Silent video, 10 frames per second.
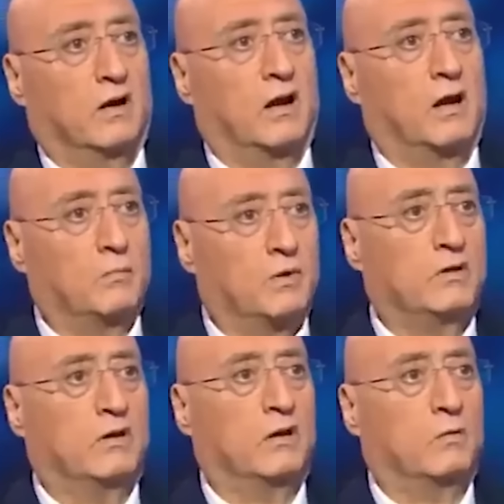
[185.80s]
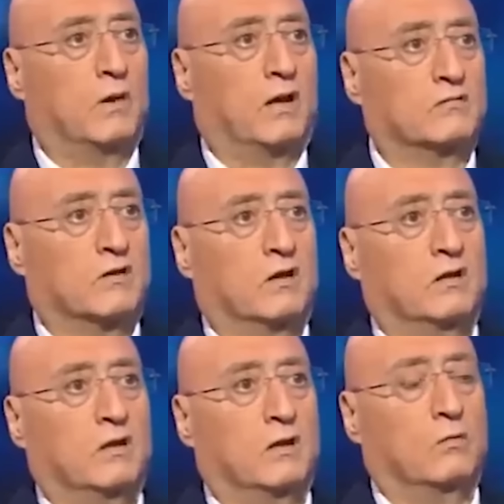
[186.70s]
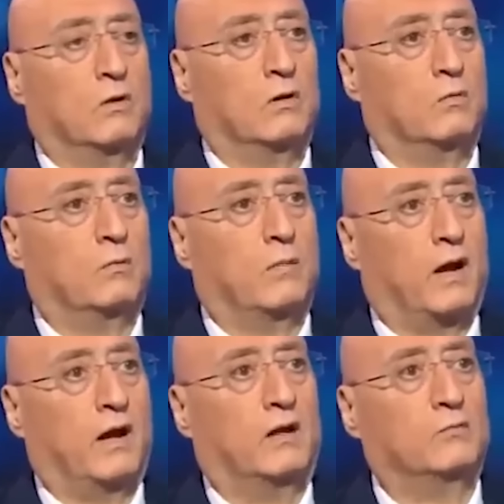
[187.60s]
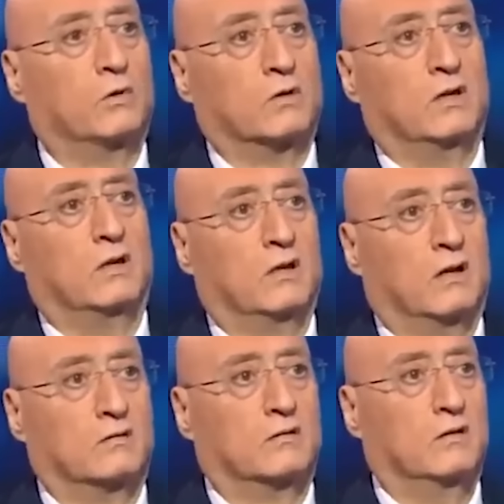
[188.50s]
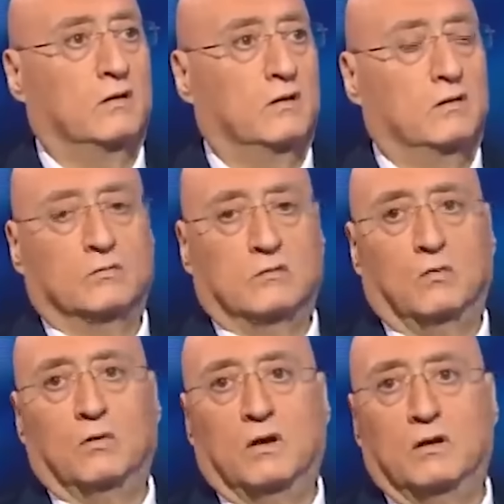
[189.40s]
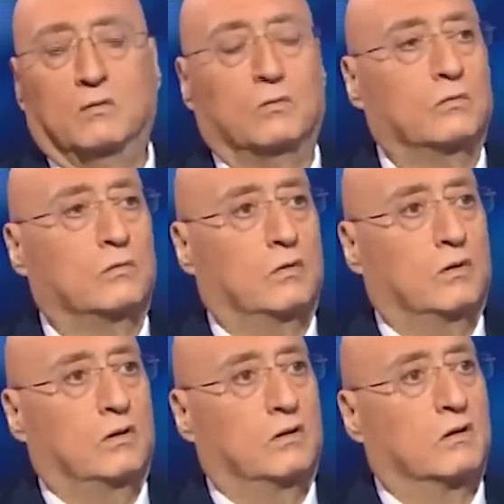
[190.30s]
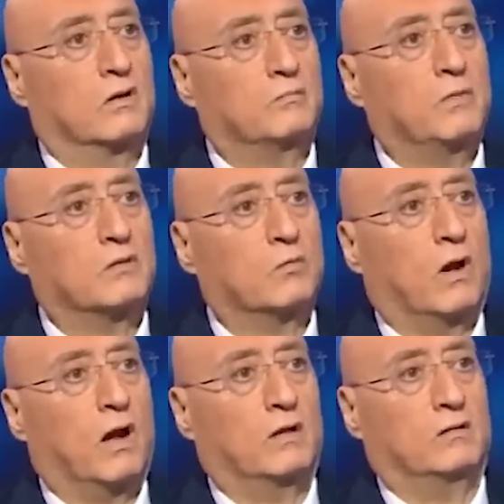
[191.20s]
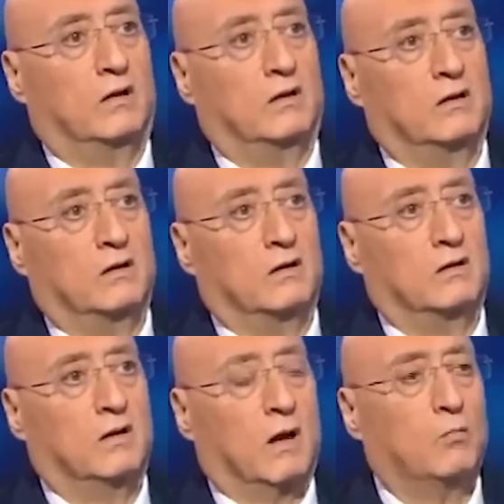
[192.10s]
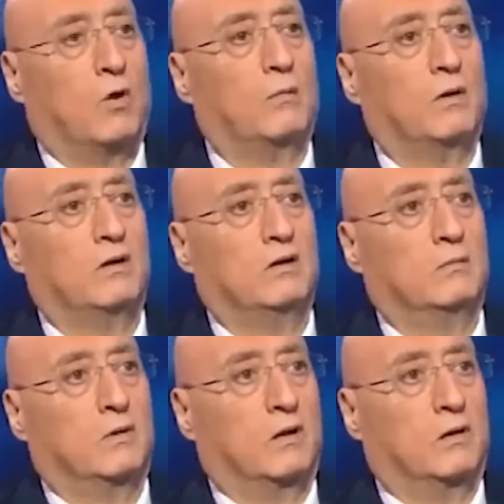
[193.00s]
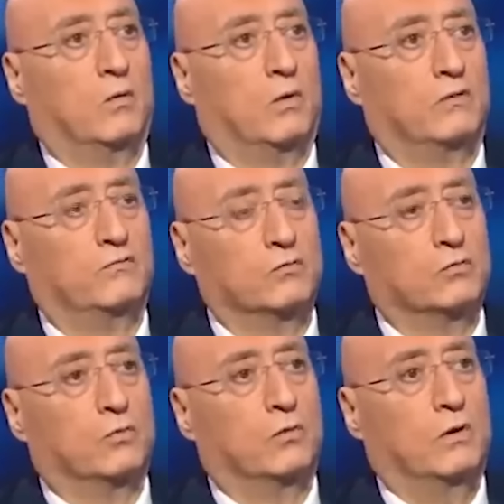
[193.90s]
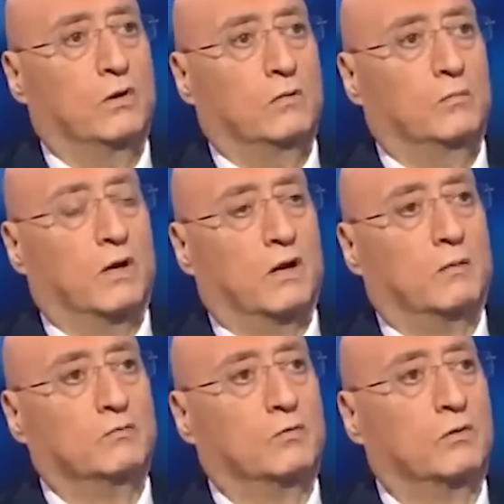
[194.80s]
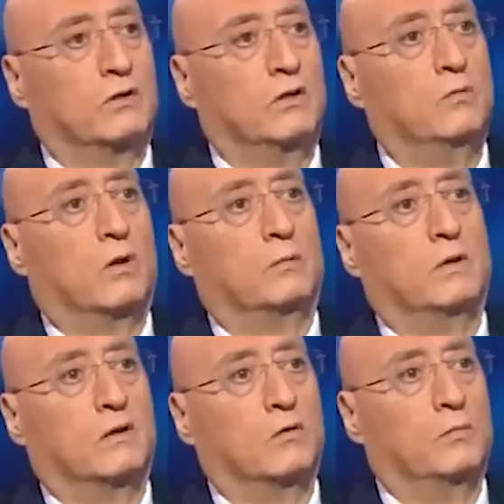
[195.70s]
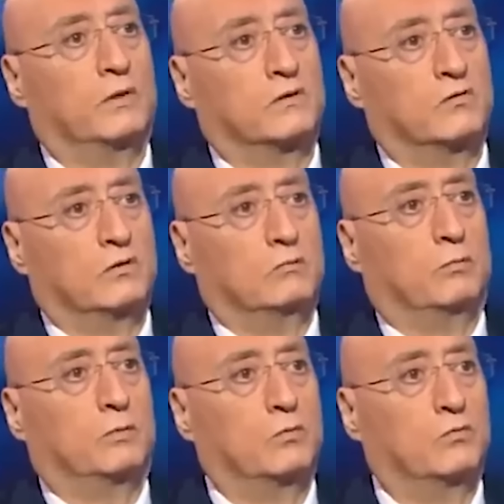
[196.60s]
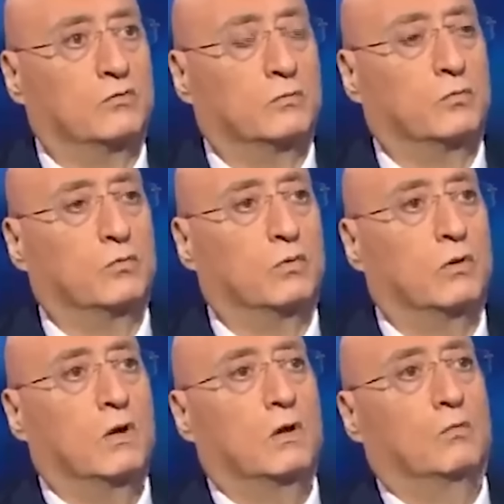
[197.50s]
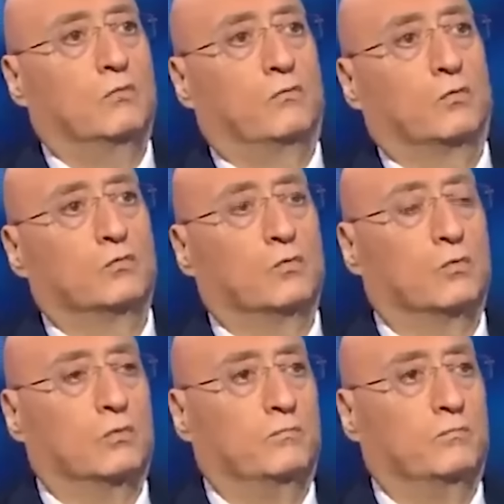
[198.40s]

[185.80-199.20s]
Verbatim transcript: الأمنية والعسكرية والمعاهد والكليات مصورة أنه 300 واحد يعني يعملوا عملية من هالنوع يفوتوا بين 35 و 40 كيلومتر يجيبوا بدهم يجيبوه صحيح. ويفوتوا